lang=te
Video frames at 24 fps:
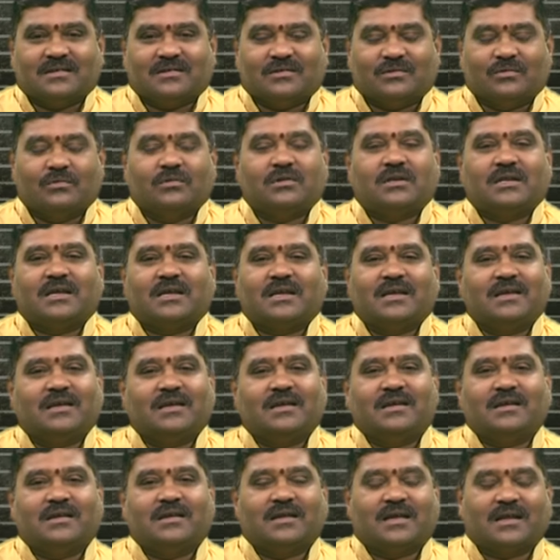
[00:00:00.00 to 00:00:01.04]
నూటికి
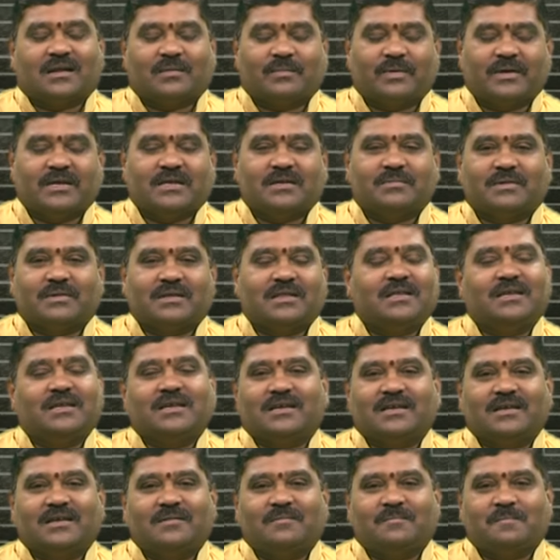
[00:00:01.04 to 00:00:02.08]
ఎనభై మంది
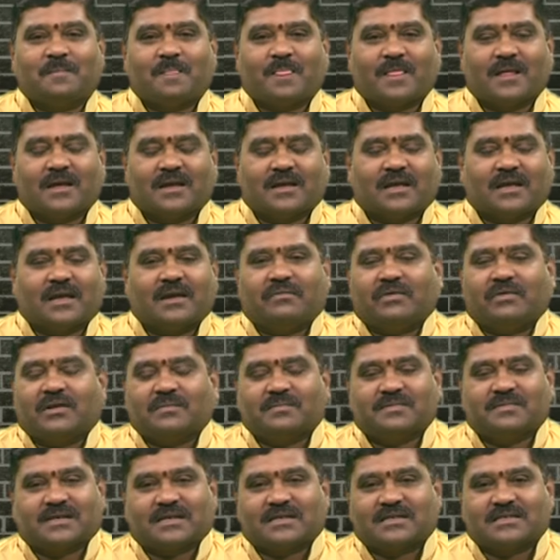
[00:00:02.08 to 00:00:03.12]

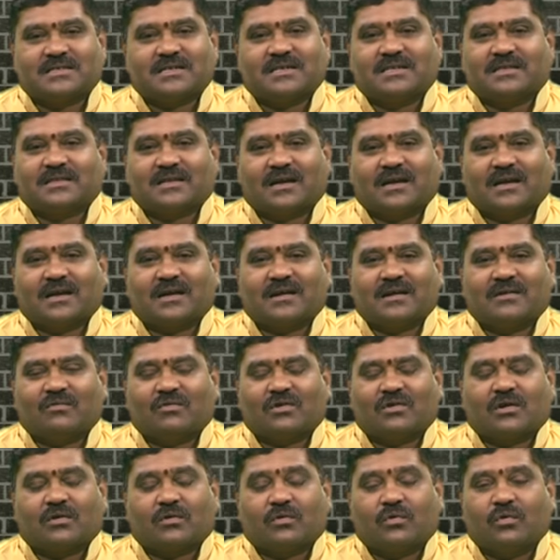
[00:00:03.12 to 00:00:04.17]
కేవలం సచ్చరిత
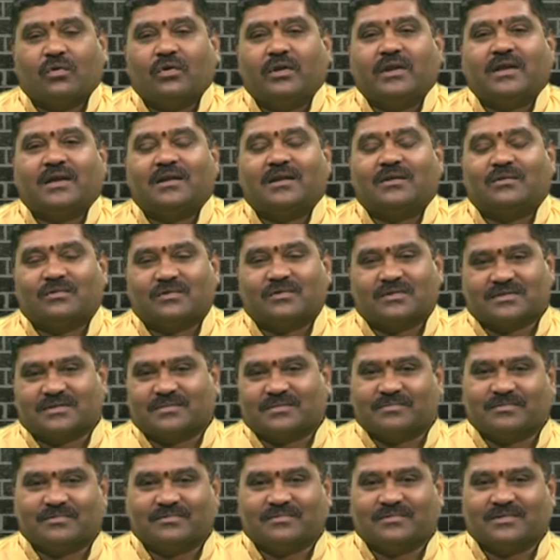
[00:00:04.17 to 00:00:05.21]
ఒక కోరికల
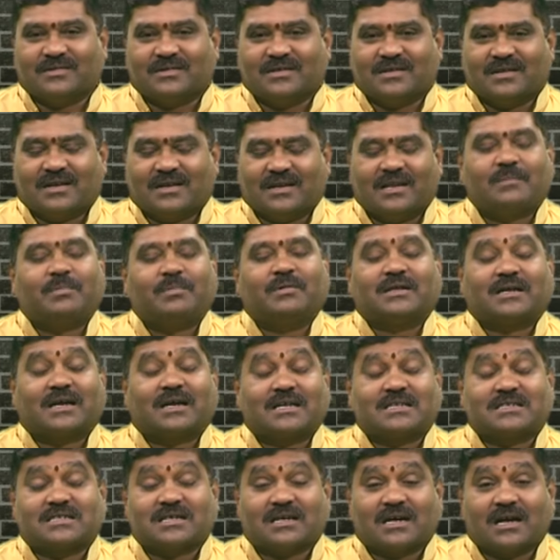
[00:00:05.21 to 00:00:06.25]
కోసము లేకపోతే
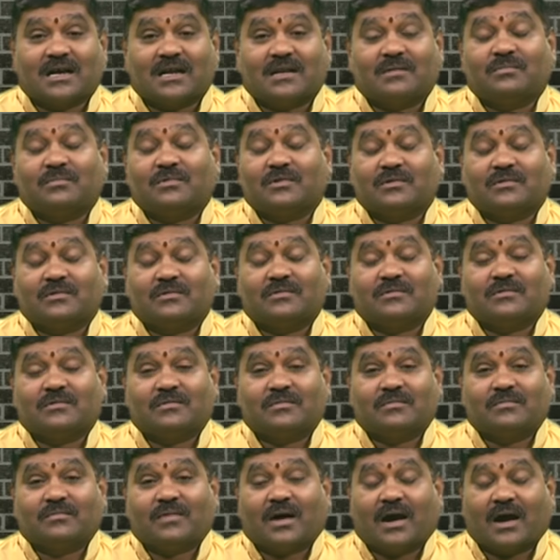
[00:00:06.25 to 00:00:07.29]
కష్టకాలంలో
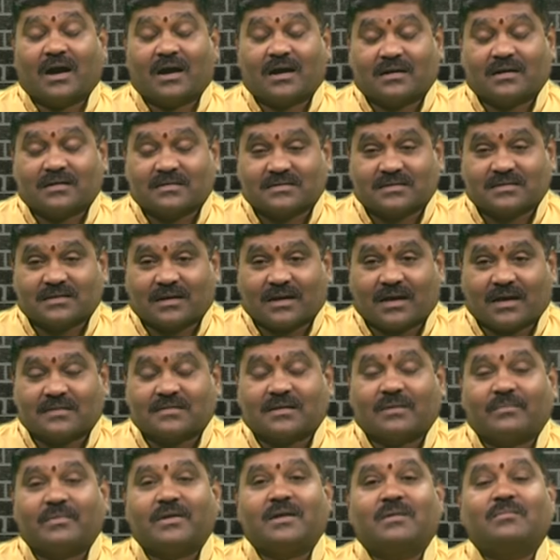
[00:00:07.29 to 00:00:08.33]
ఆ
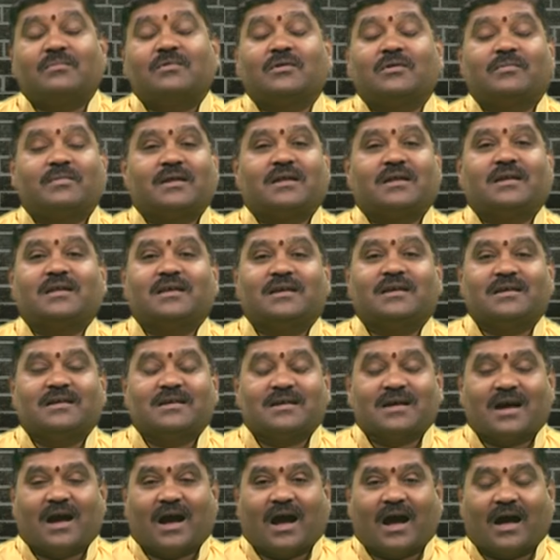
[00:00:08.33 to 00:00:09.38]
సమయంలో మనల్ని
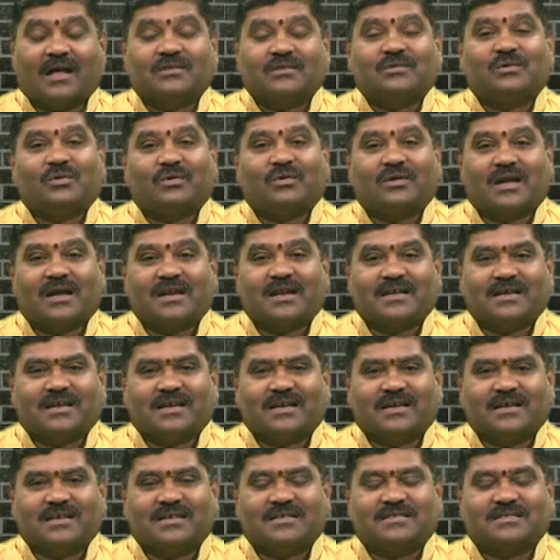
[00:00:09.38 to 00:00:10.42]

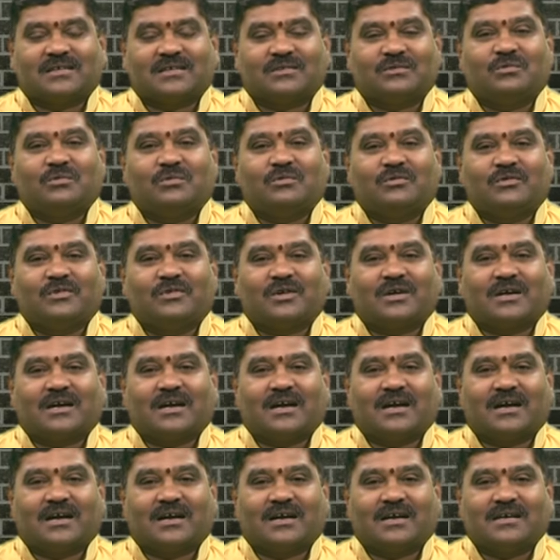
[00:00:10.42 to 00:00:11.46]
ఆదుకోవడానికి సద్గురు
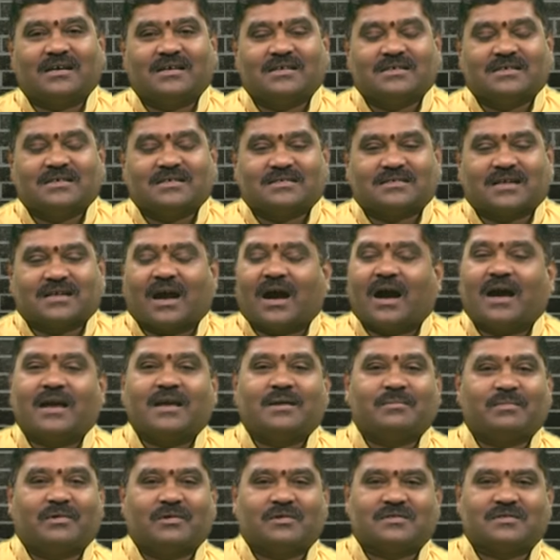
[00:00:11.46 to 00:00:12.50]
యొక్క
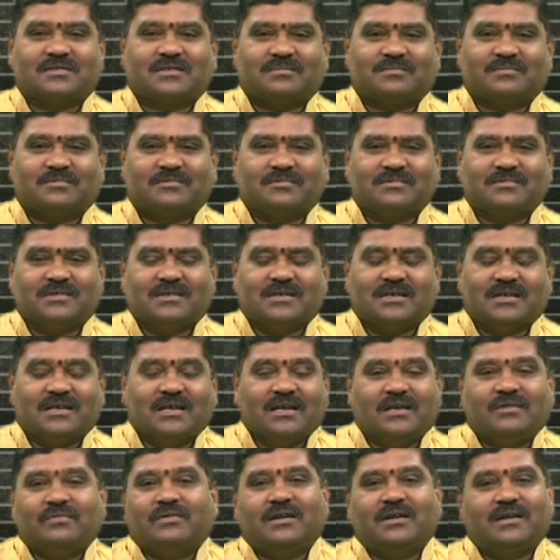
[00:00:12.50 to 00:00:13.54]
సహాయం అవసరము
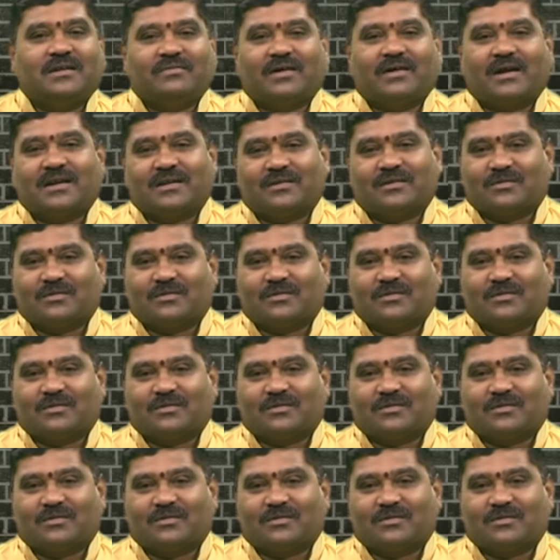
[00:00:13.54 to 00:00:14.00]
ఇటువంటి వాటి